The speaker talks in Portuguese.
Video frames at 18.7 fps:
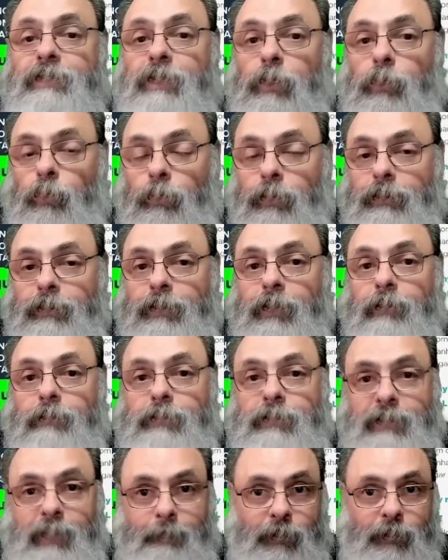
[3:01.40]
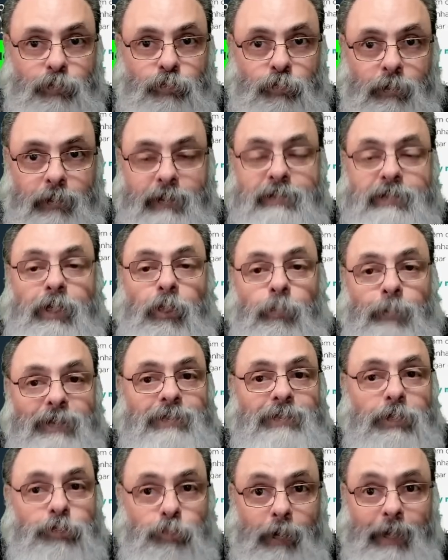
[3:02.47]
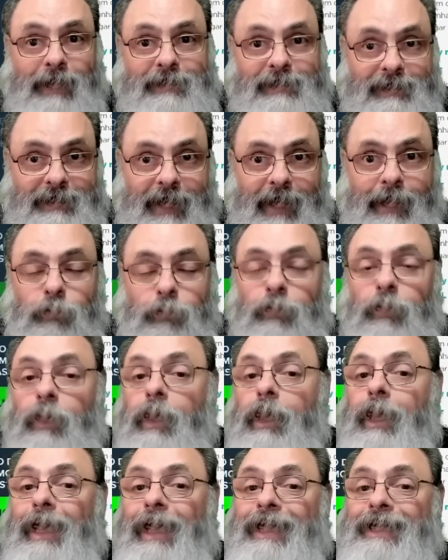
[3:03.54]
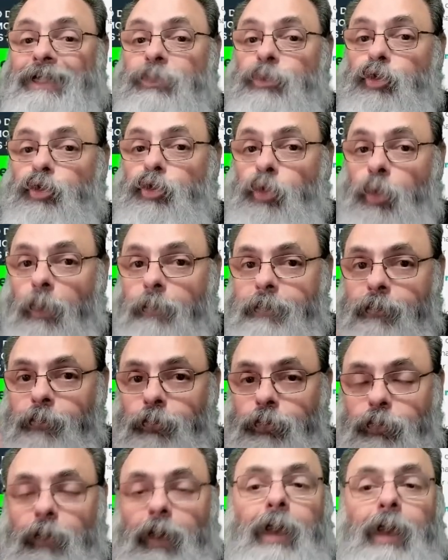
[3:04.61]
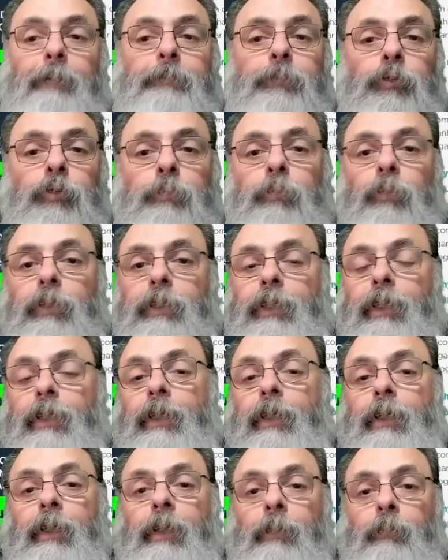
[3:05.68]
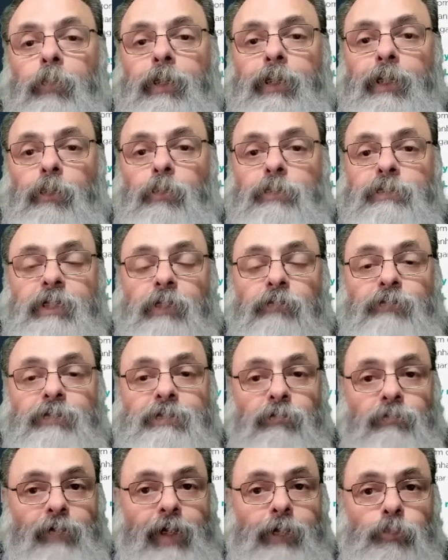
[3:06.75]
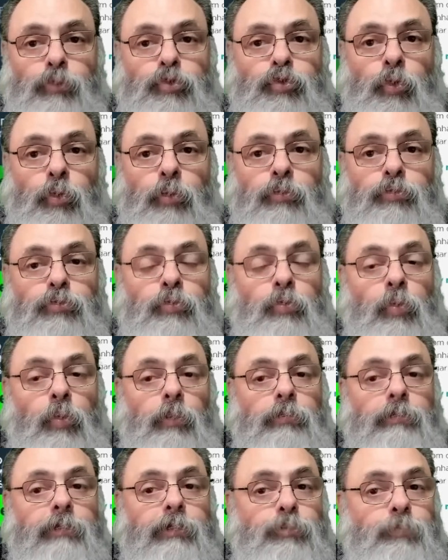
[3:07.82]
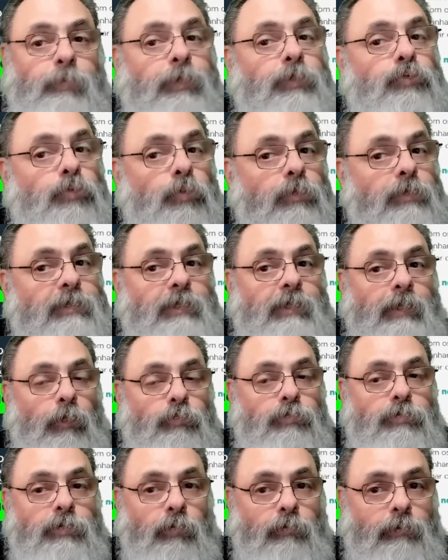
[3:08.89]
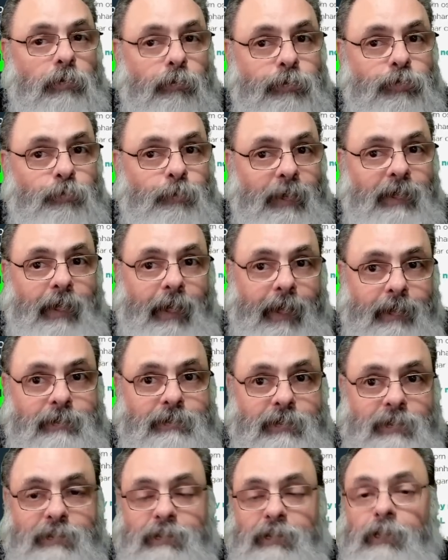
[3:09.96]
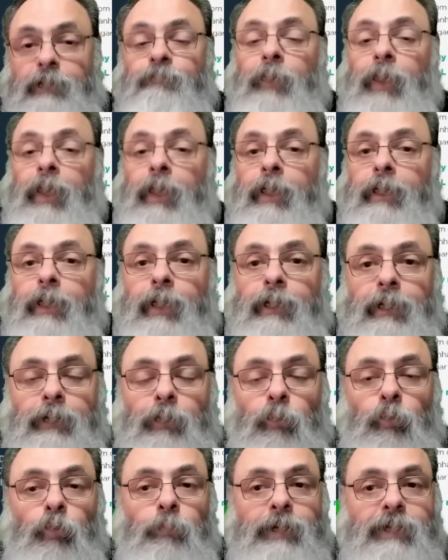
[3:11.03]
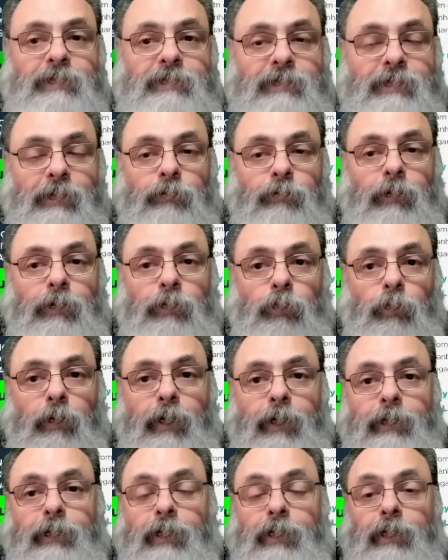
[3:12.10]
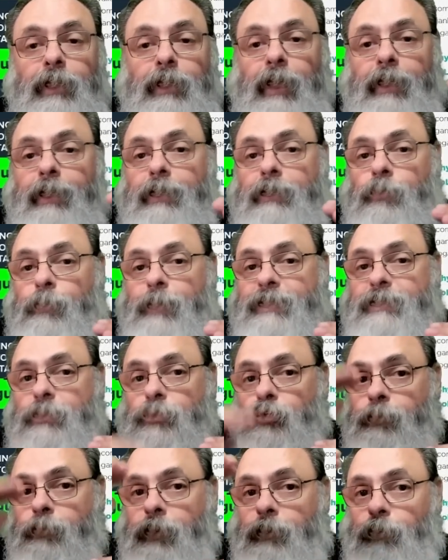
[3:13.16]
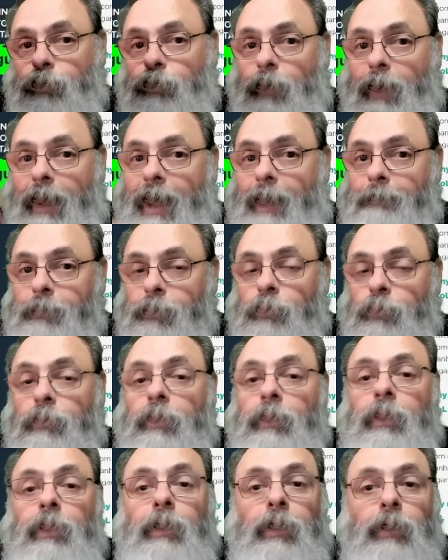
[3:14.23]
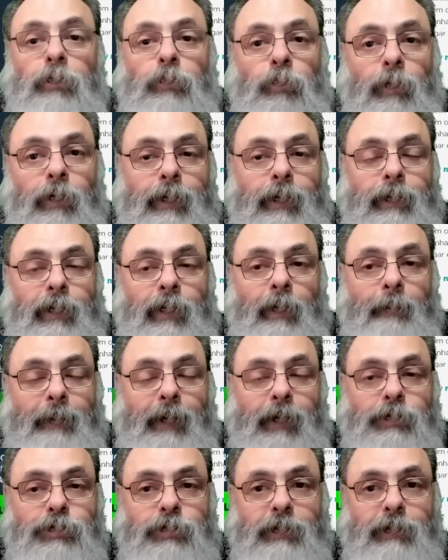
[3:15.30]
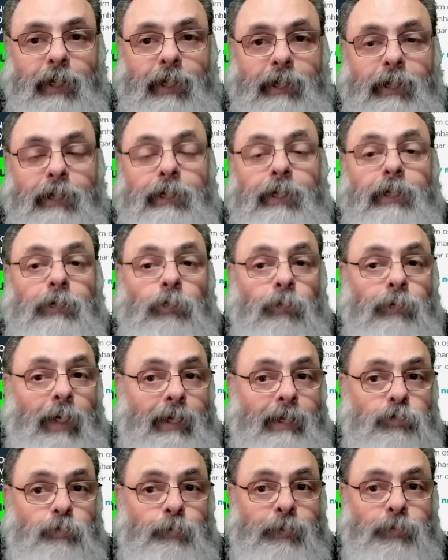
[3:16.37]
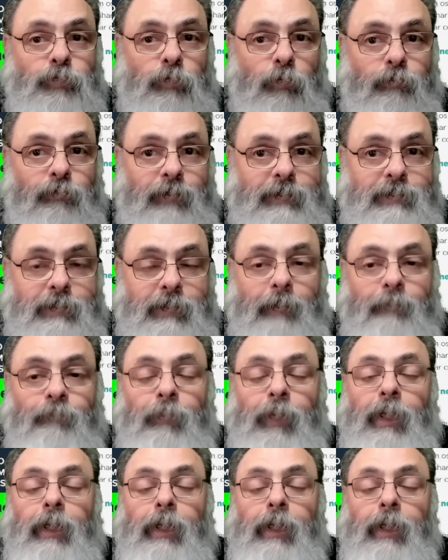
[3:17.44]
conta, se a pessoa quiser começar a jogar sério, ela sobe muito rápido. Por quê? Porque ela consegue fazer vários jogos com outras pessoas que não são tão experientes assim, que ainda estão começando ali no ranking, e aí ela começa a subir muito rápido no ranking a partir daí. Né? Então o que, que esse pessoal fazia?